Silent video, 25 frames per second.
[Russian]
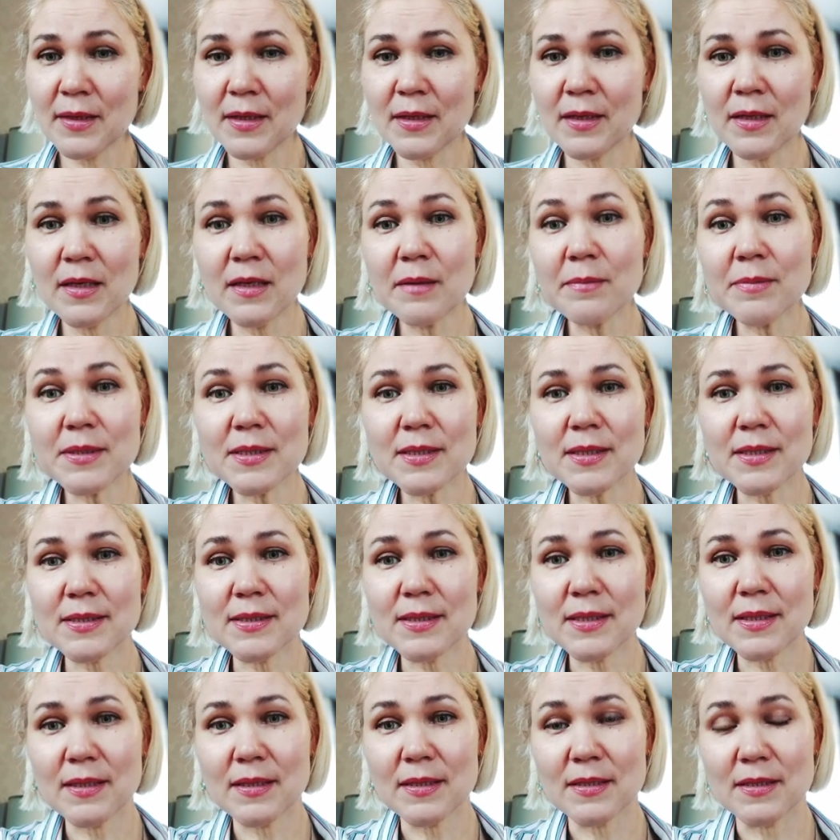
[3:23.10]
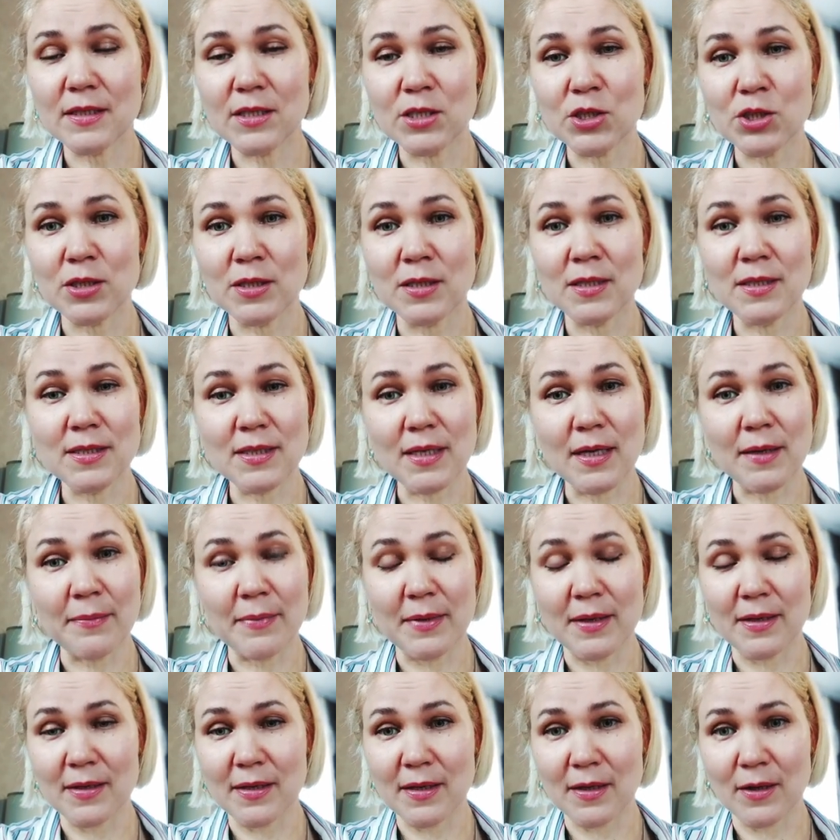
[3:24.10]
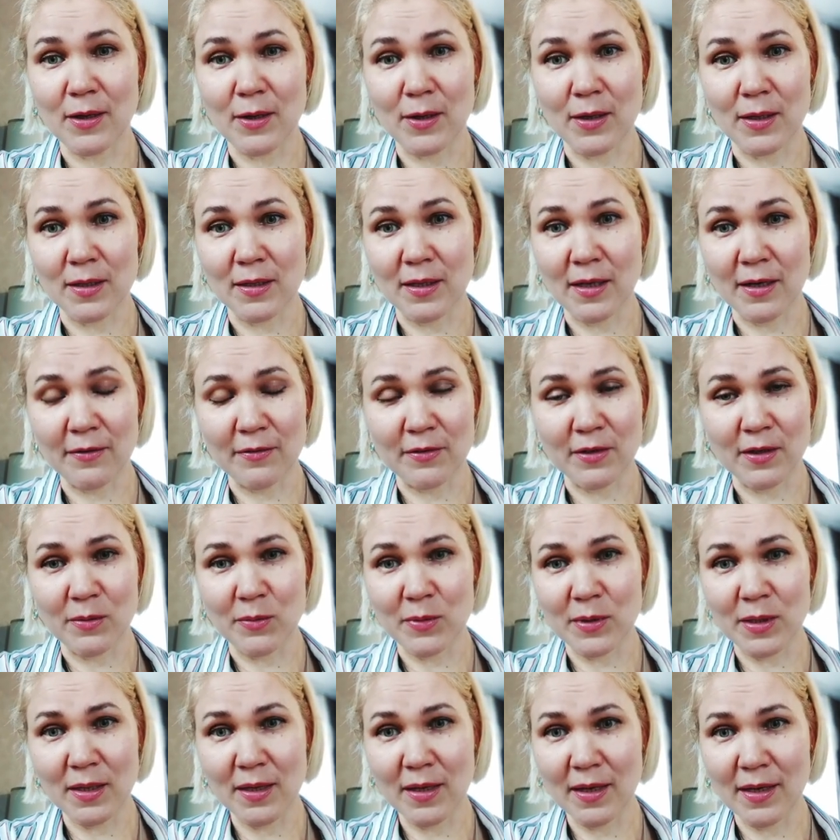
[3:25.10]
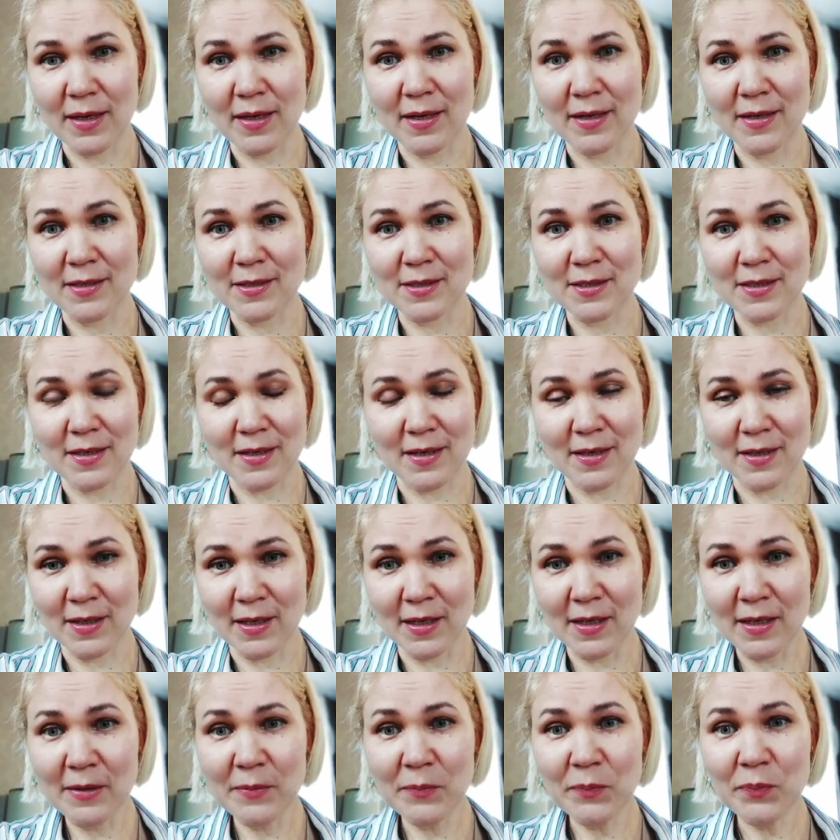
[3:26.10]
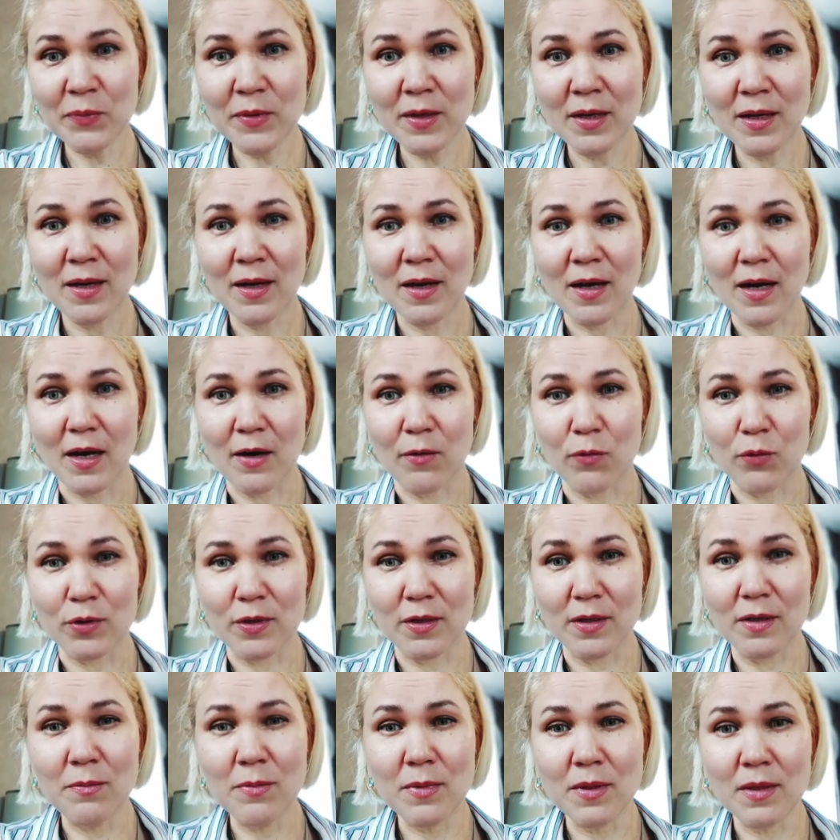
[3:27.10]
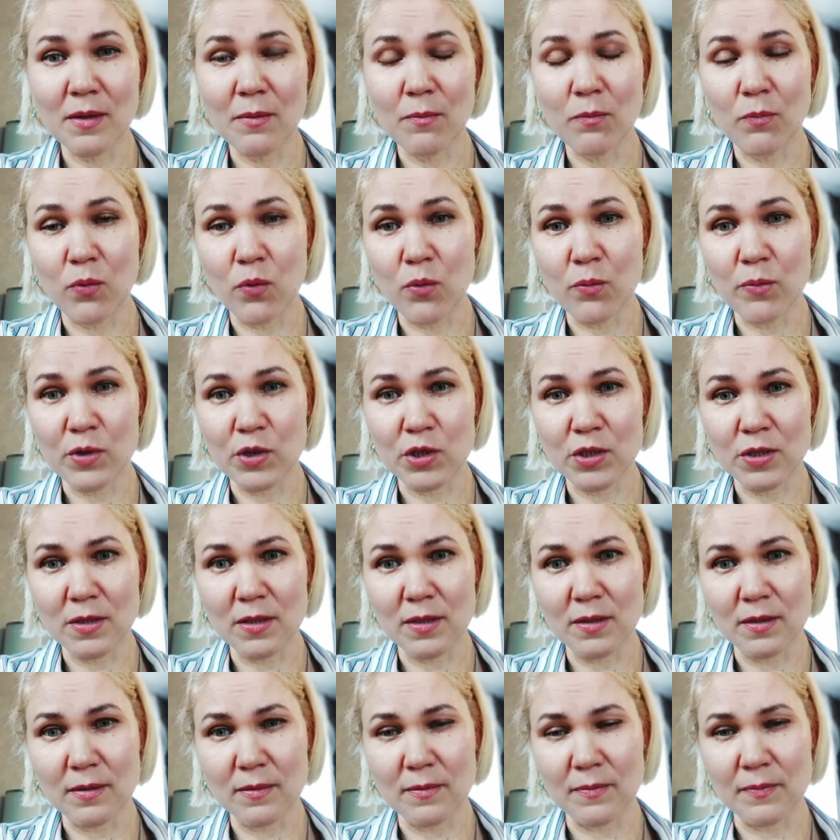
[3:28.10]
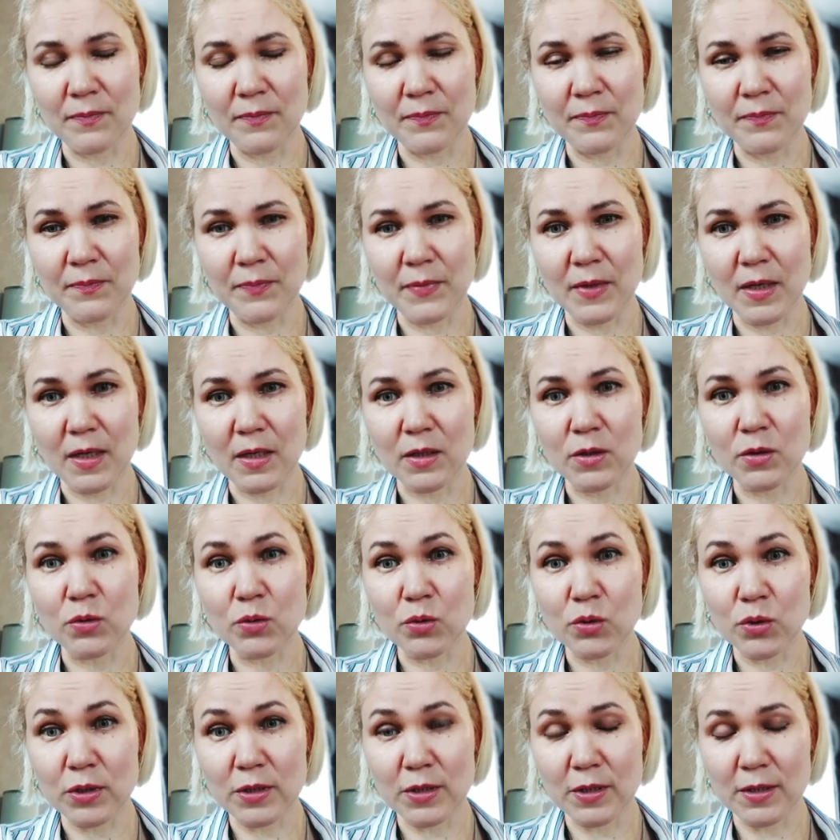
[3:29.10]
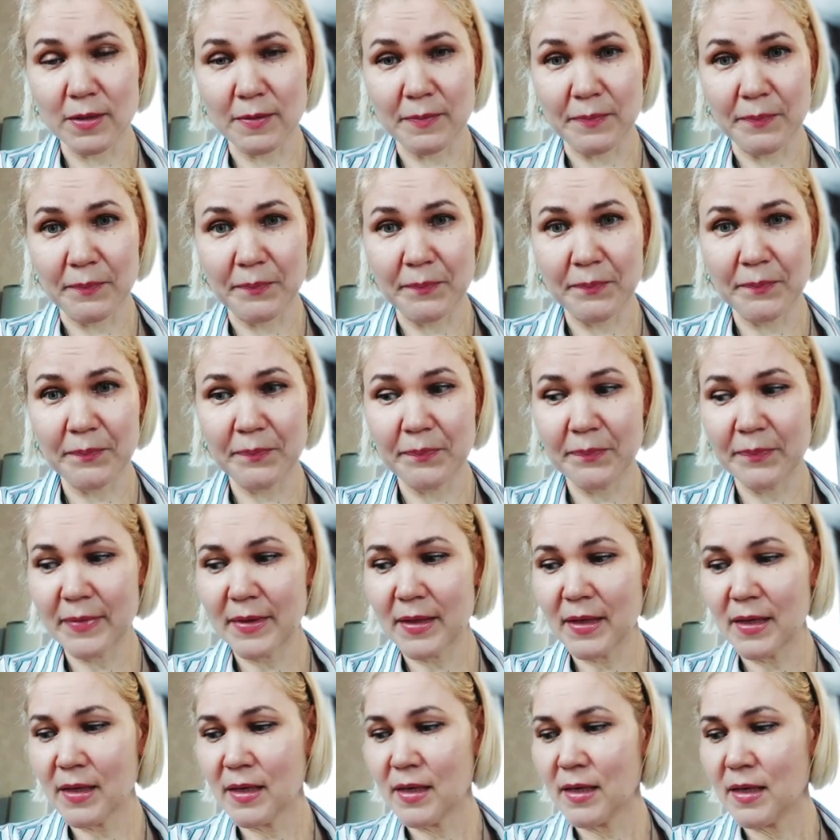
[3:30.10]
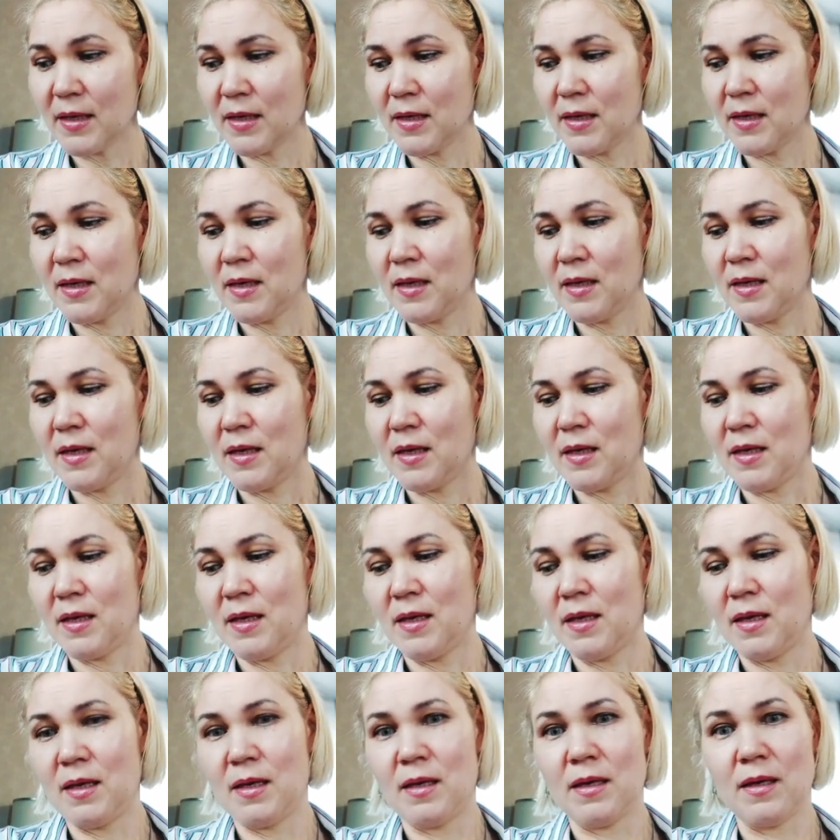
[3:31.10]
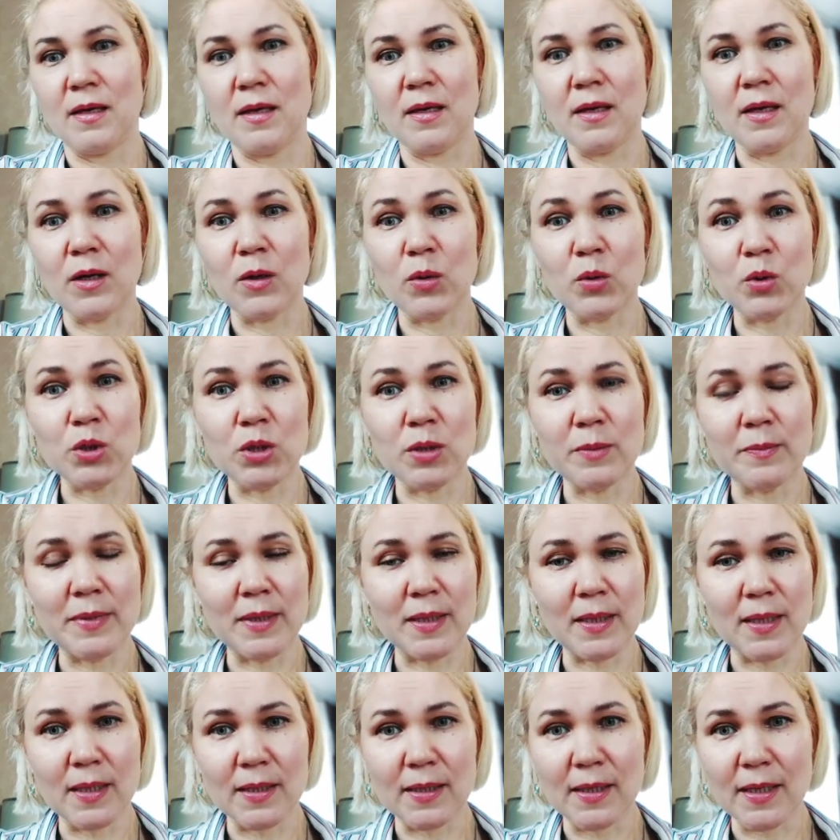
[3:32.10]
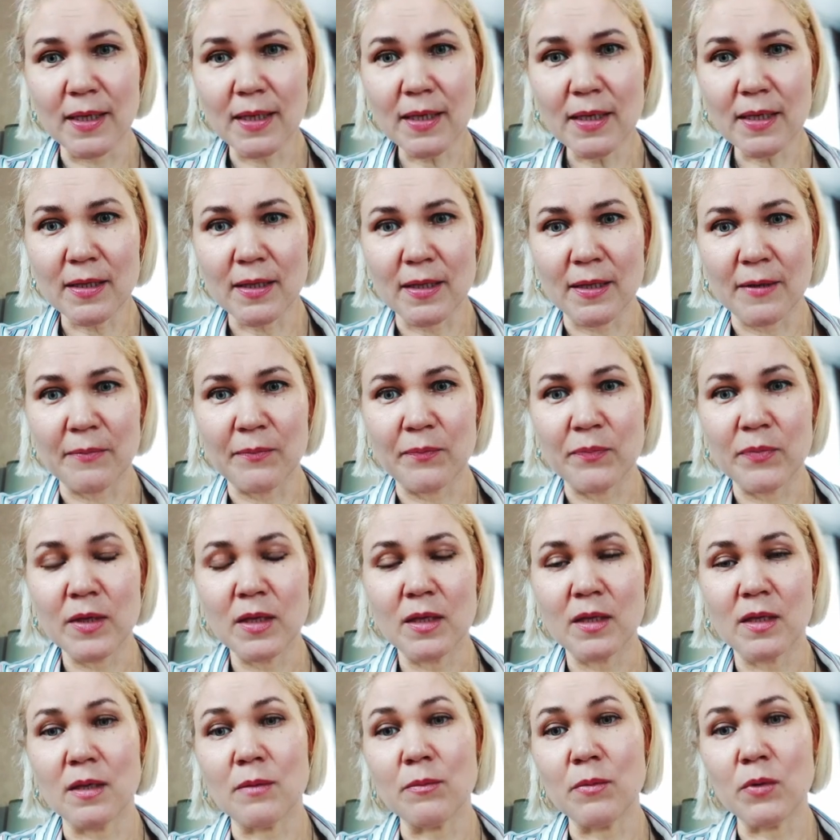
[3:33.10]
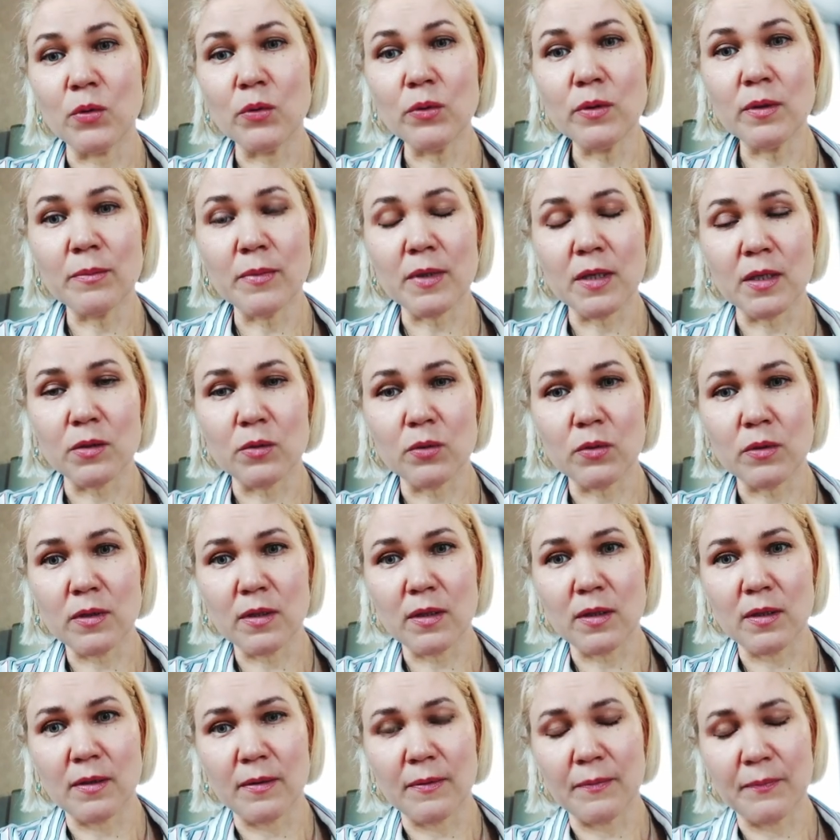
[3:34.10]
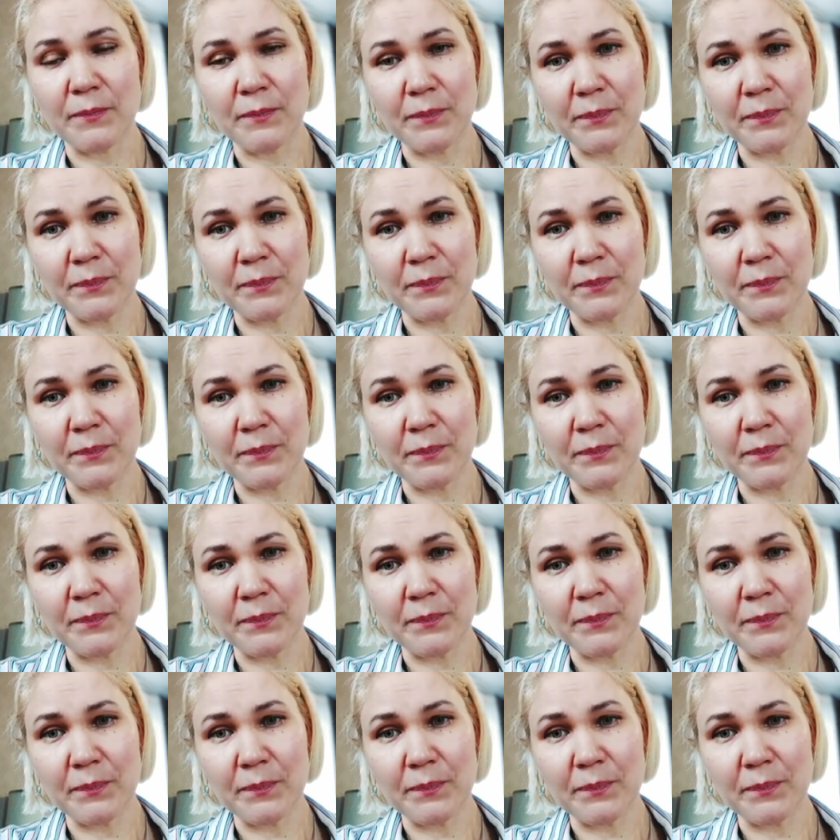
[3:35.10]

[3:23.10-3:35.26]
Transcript: Я бы сказала, даже не самая такая главная материальная сторона, а вот именно помощи от души. И я очень благодарна тем людям, которые